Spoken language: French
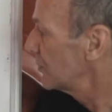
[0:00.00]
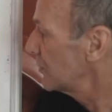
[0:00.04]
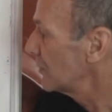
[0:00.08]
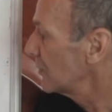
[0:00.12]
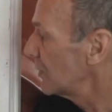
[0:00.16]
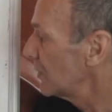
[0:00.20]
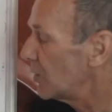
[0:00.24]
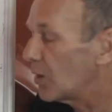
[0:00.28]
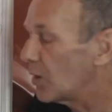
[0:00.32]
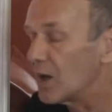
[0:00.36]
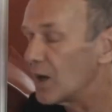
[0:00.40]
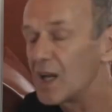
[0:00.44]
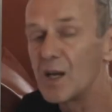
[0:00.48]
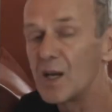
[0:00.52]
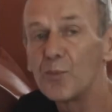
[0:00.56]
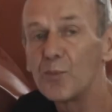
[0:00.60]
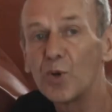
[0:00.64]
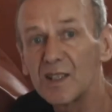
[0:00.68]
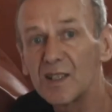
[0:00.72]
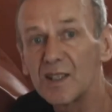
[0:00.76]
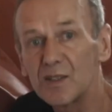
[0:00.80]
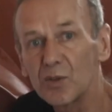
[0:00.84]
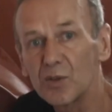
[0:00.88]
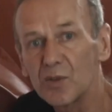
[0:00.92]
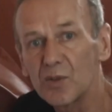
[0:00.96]
Alors 1 moins
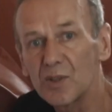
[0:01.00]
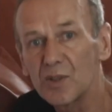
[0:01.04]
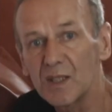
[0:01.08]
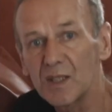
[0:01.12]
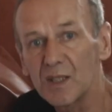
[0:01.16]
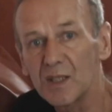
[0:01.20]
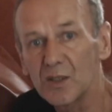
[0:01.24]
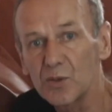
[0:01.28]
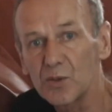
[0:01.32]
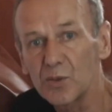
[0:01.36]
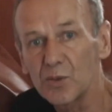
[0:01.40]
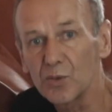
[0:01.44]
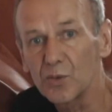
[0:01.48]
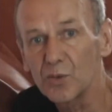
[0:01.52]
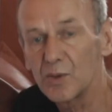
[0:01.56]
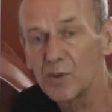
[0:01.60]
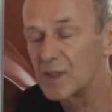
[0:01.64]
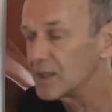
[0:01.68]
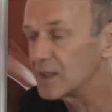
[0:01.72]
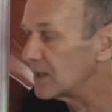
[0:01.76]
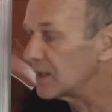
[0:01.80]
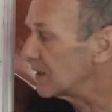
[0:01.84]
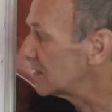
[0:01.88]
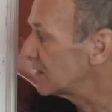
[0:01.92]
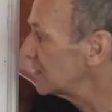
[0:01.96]
racine de 5 sur 2 est
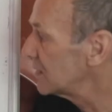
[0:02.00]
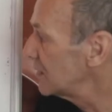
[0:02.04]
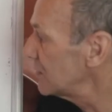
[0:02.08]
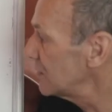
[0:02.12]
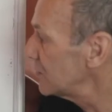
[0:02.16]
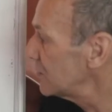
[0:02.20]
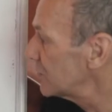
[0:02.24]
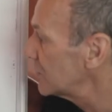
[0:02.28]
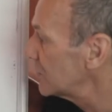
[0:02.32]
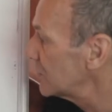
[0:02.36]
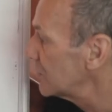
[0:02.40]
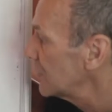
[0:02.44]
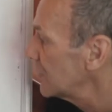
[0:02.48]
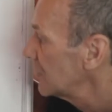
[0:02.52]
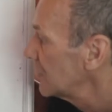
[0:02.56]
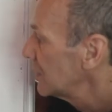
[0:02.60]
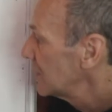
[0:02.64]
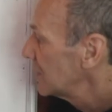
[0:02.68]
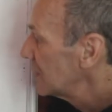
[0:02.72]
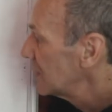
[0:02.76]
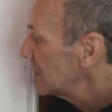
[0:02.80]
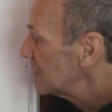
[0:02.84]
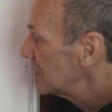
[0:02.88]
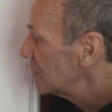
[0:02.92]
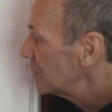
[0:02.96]
négatif,
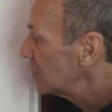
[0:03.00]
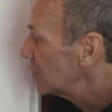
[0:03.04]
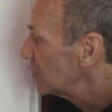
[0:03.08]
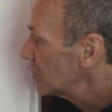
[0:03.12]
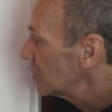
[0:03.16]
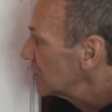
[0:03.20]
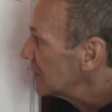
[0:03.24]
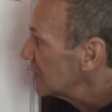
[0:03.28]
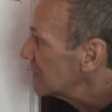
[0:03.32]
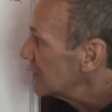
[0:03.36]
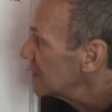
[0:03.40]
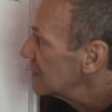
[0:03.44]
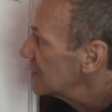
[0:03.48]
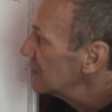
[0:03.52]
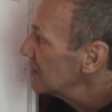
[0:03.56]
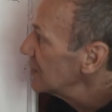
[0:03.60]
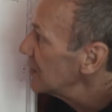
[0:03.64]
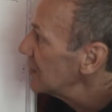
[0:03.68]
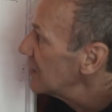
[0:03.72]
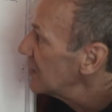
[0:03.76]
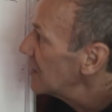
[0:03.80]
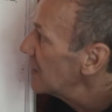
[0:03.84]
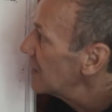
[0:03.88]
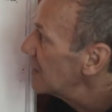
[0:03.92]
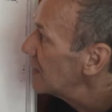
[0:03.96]
donc ici,
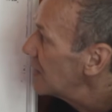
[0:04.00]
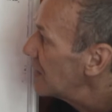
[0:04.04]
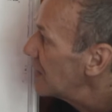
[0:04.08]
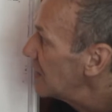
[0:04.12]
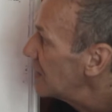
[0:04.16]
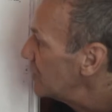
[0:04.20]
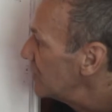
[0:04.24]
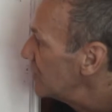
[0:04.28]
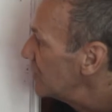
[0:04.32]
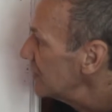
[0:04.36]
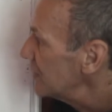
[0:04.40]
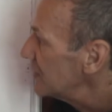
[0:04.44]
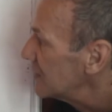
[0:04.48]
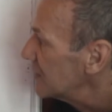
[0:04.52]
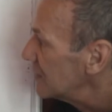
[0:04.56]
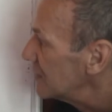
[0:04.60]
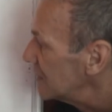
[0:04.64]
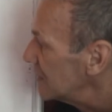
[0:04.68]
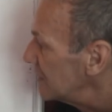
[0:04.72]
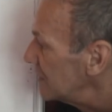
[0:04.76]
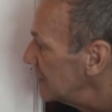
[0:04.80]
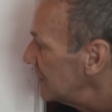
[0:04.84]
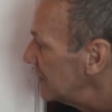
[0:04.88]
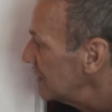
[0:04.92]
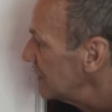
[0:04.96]
AB, qui est
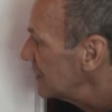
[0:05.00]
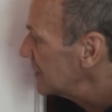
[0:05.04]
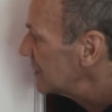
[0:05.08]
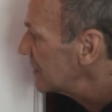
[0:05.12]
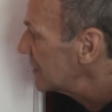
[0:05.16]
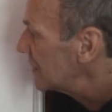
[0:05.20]
x,